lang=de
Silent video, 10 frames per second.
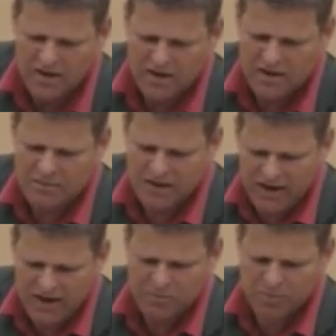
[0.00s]
Im
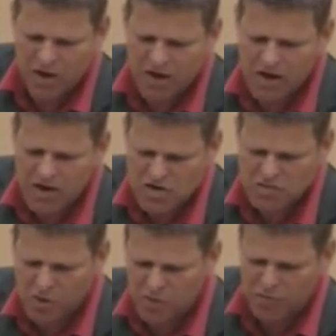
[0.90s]
Bereich
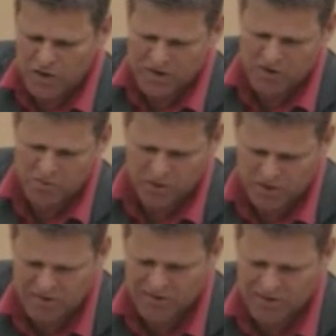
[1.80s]
Bürgerengagement führt das
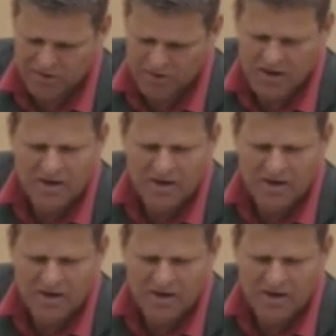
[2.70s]
Bundesland.